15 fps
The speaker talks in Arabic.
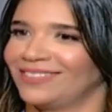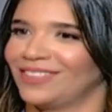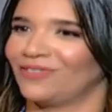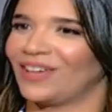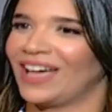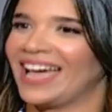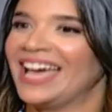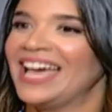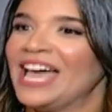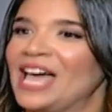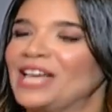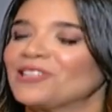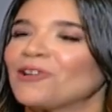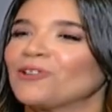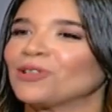
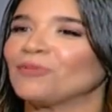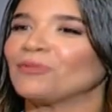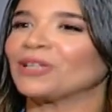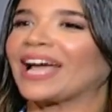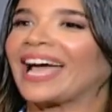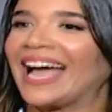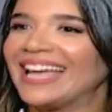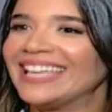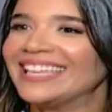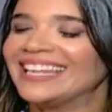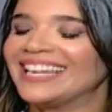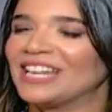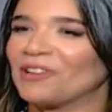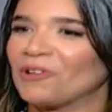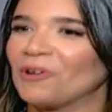فانت كنت
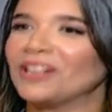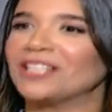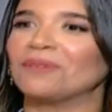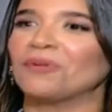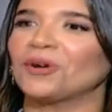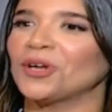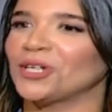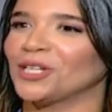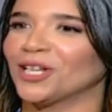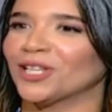متخيل ان كل ده ممكن